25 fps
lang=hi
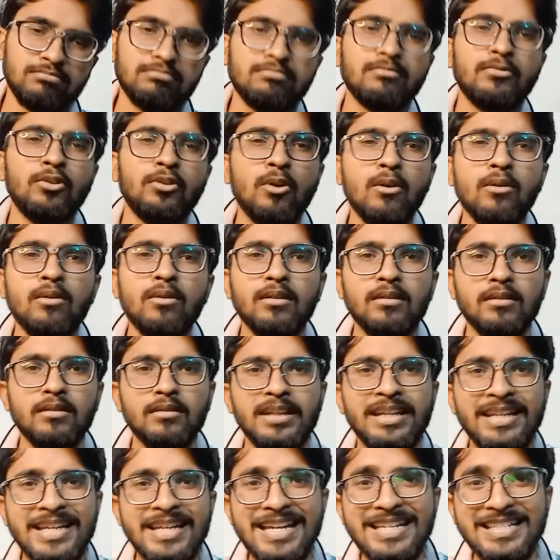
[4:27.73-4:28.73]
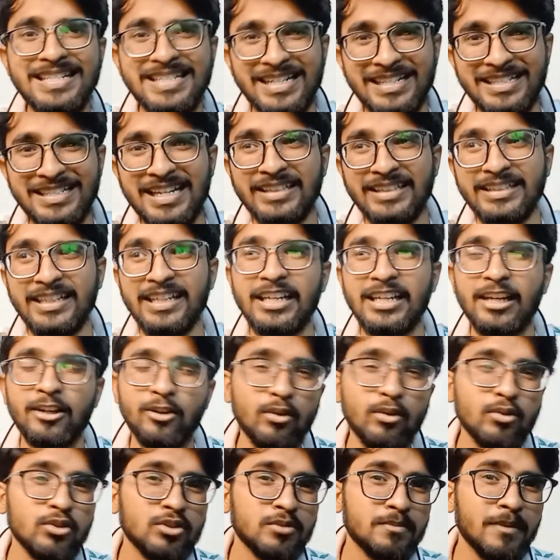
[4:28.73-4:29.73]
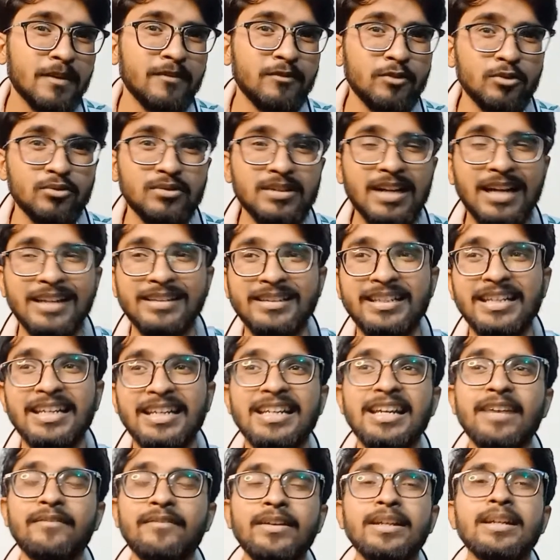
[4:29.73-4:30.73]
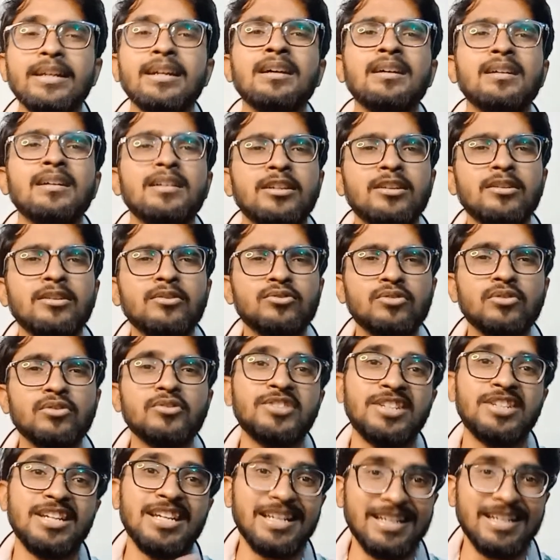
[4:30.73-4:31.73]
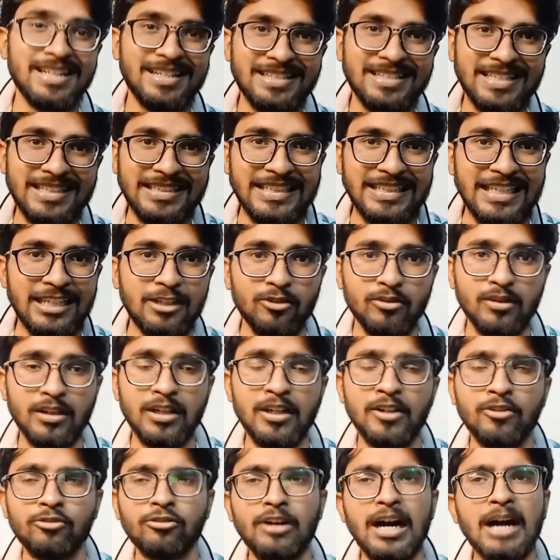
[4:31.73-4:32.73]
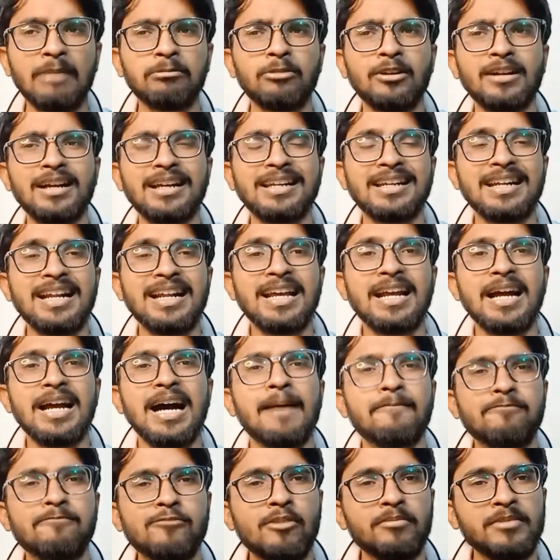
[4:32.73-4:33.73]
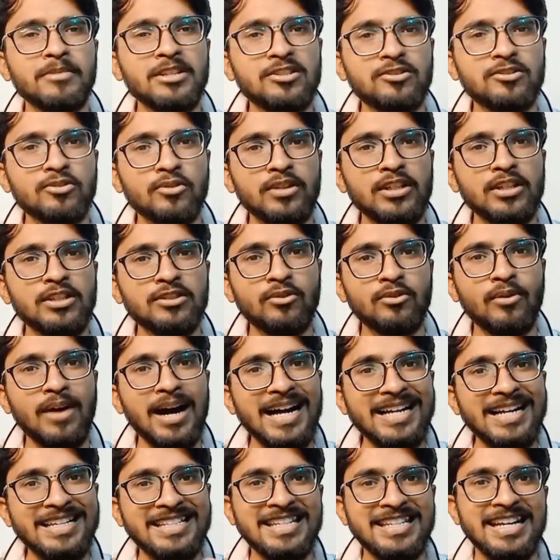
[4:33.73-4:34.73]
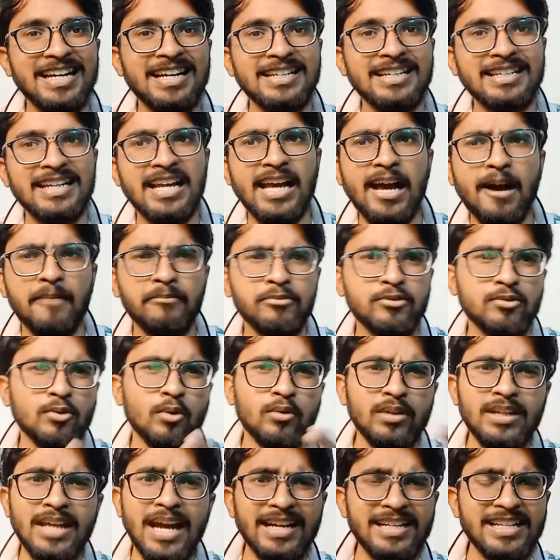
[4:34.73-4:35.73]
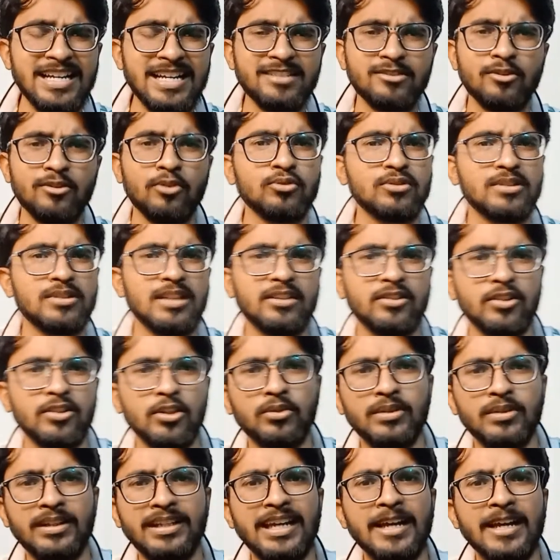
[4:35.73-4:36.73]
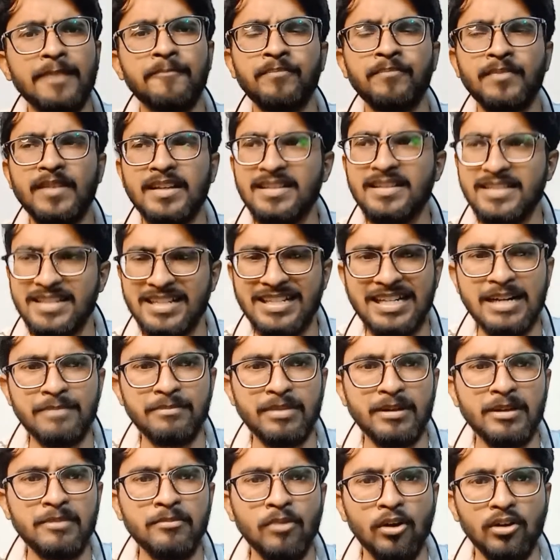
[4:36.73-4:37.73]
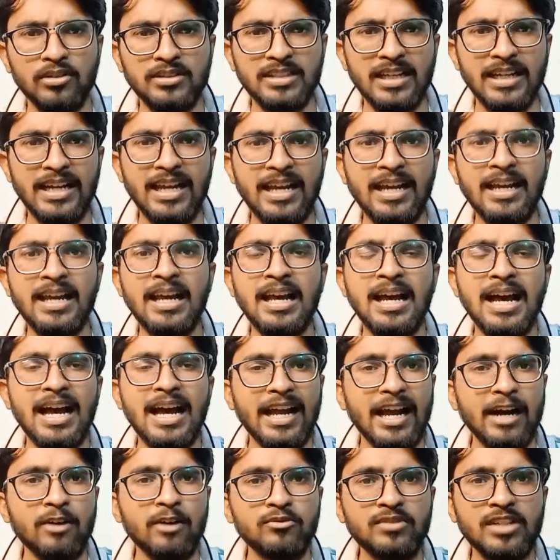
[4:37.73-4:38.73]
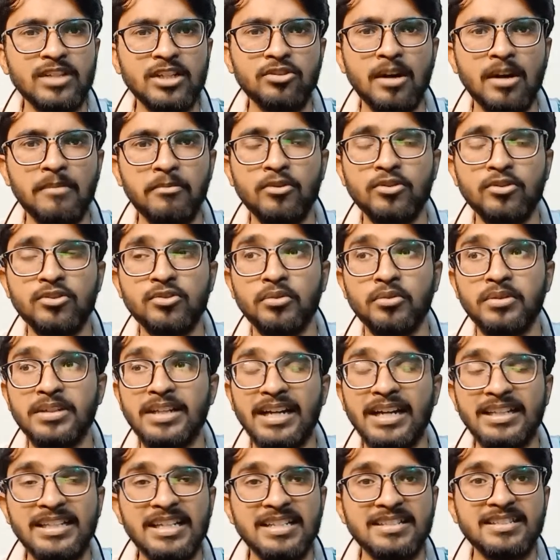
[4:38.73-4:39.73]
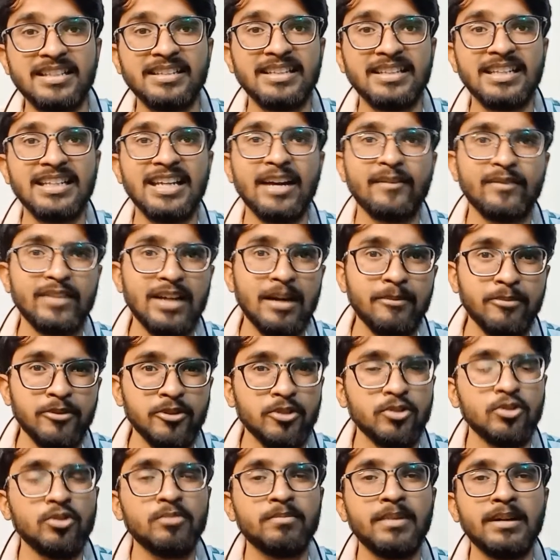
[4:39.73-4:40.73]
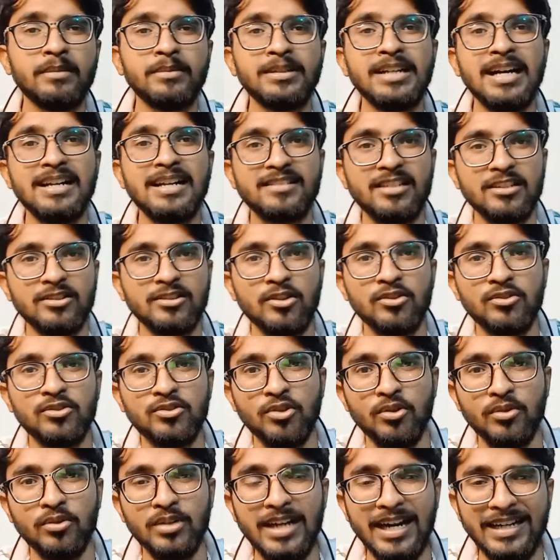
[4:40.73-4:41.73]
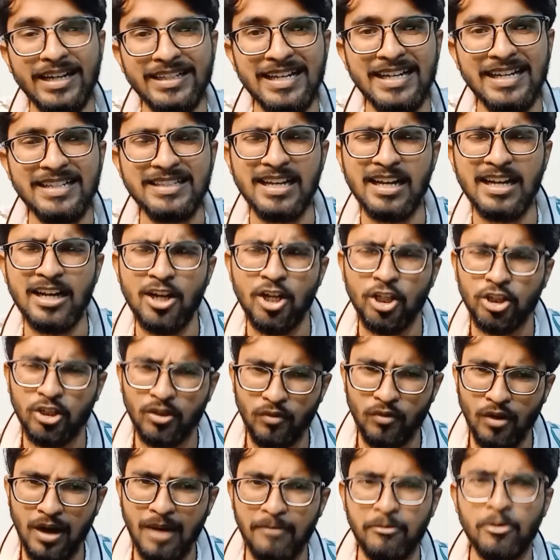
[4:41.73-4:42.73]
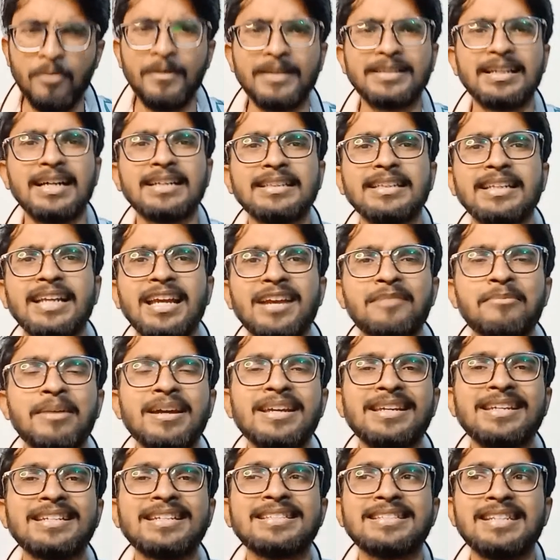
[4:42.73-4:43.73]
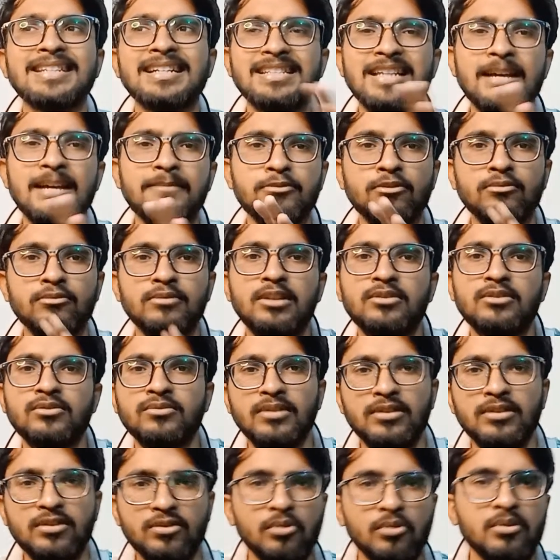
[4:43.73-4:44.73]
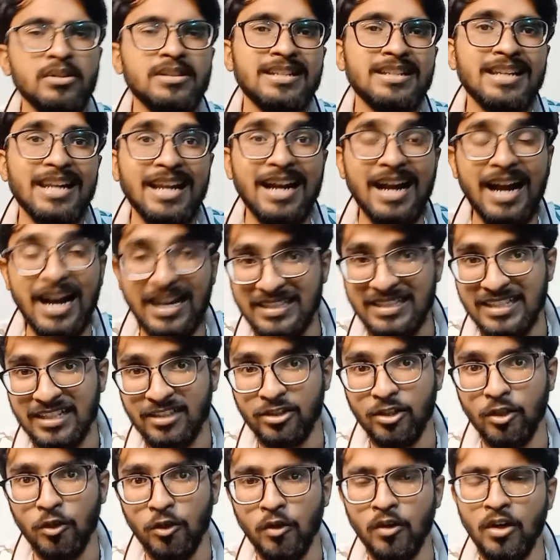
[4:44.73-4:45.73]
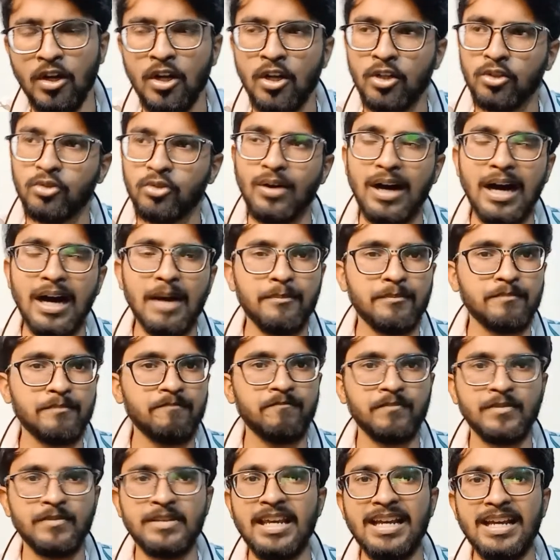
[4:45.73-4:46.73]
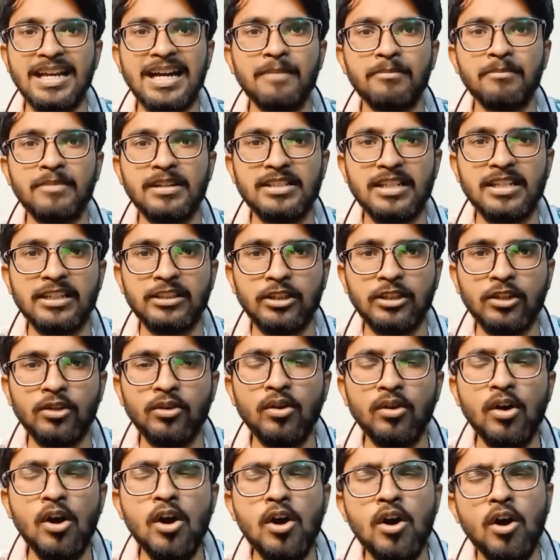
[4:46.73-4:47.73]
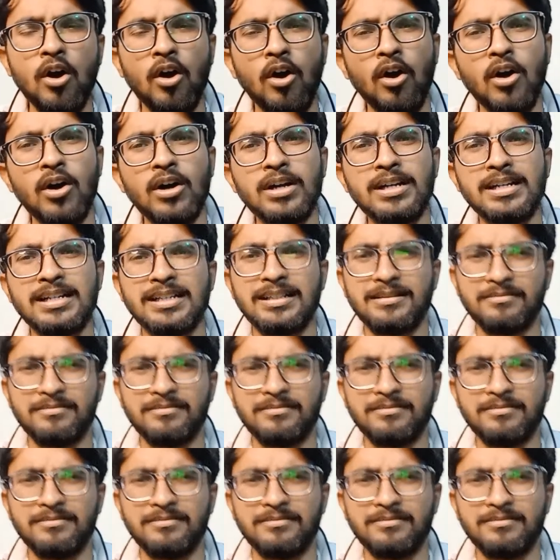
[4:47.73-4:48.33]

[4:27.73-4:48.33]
लोग इंगेज कर जाते हैं या लोग उस पर व्यूज़ डालते हैं या फिर यू नो उसको शेयर कर सकते हैं लोग तो आपको करना है आपको अपनी स्टोरीज़ को अच्छा करना है आप स्टोरी आइडियाज़ खोज सकते हो ठीक है इंस्टाग्राम पर भी बहुत सारे अकाउंट्स हैं जो आपको स्टोरी आइडियाज़ देते हैं या फिर आप यूट्यूब पर भी डाल सकते हो स्टोरी आइडियाज़ तो वो आपको बता देंगे कि भाई किस तरह से आप सुंदर सुंदर स्टोरीज़ लगा सकते हो तो आप ये काम कर सकते हो और